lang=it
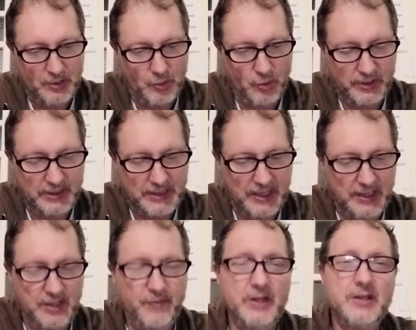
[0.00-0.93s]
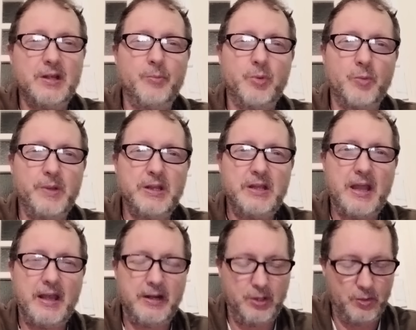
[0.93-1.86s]
Octree diventa il
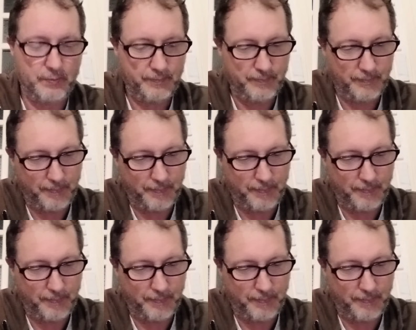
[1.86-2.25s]
proprietario